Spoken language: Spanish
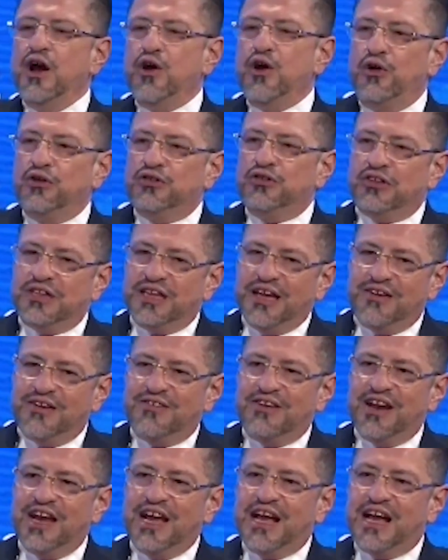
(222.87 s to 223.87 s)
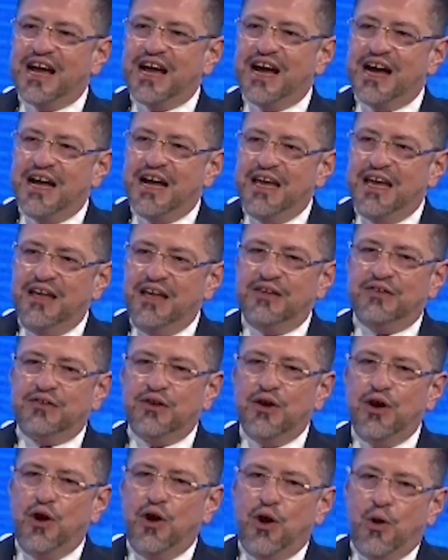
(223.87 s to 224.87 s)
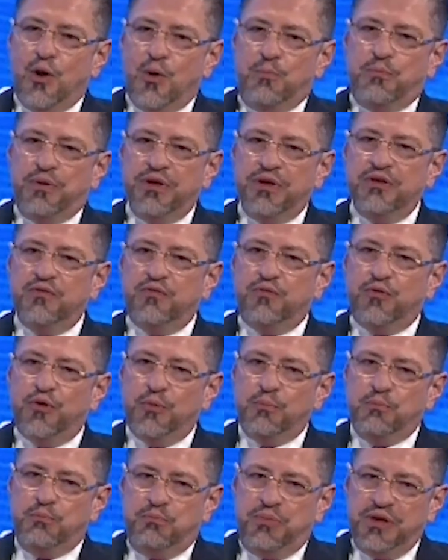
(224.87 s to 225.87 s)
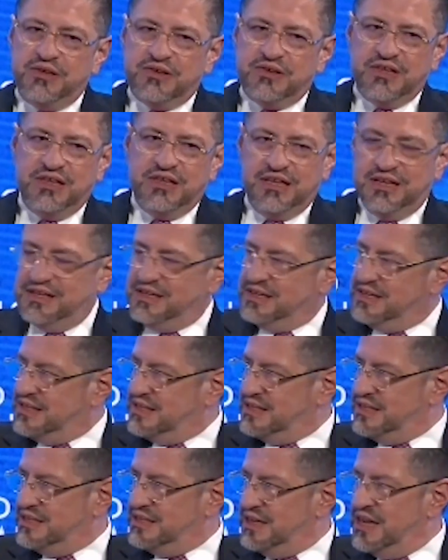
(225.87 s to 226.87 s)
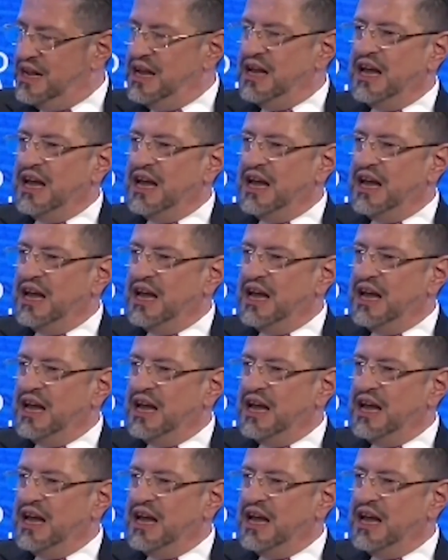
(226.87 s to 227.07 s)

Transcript: Costa Rica is open for business.